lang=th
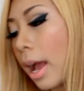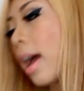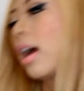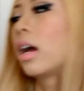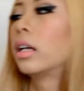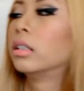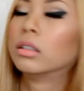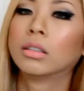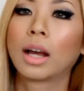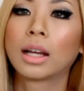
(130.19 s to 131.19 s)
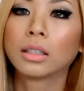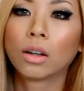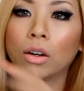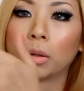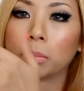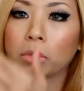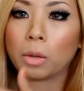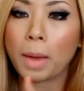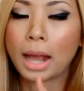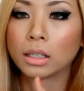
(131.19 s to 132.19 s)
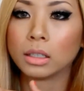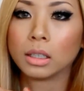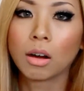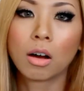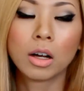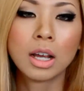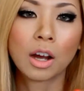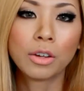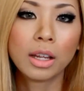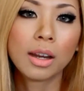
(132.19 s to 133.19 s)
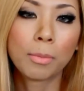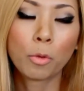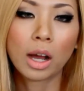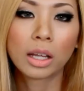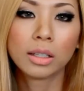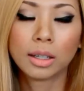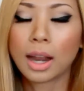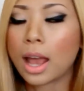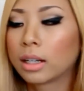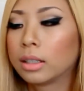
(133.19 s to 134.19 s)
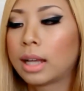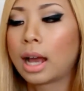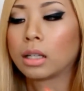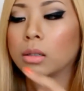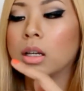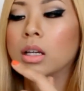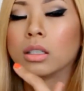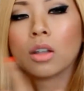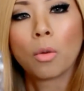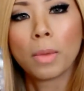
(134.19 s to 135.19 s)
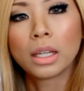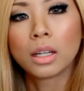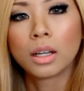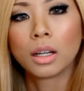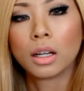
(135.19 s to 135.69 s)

ห้าอันนะคะต่อ ต่อแพ็คหนึ่งก็เขาแนะนำว่าเดือนแรกเนี่ยทาน 2 เม็ด